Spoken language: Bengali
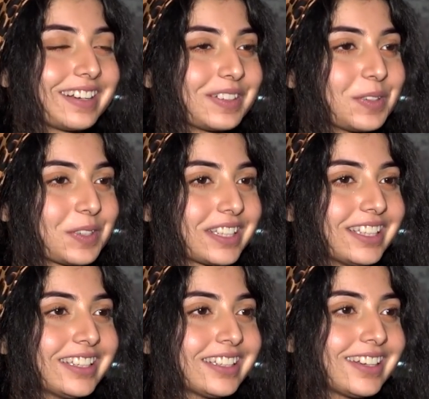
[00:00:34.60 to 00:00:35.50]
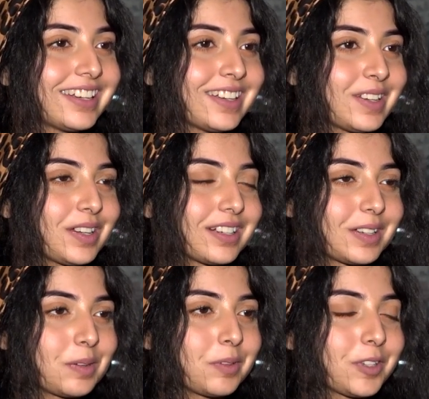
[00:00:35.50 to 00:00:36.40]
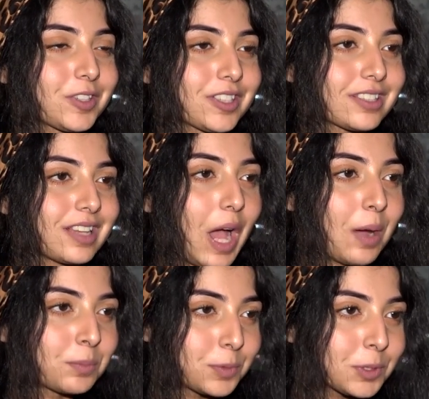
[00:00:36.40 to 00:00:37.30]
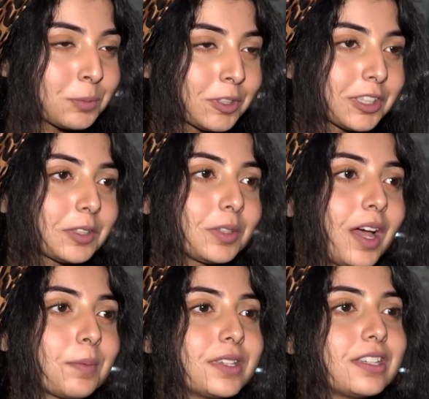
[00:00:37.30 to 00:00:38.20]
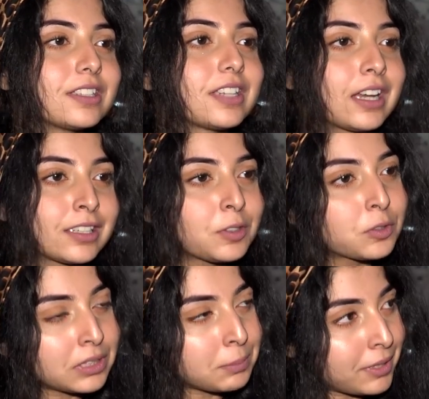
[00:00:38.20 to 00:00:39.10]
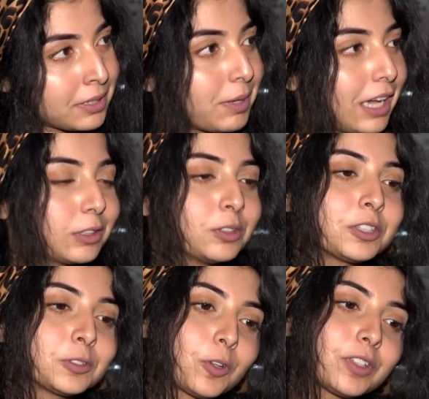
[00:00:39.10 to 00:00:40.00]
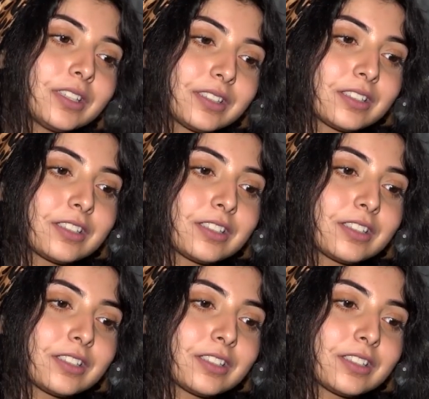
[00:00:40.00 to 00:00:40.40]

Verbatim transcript: রান্না করতে বিকজ আম্মুর মতে হলো আমি রান্না করতে পারি ভালো কিন্তু অনেক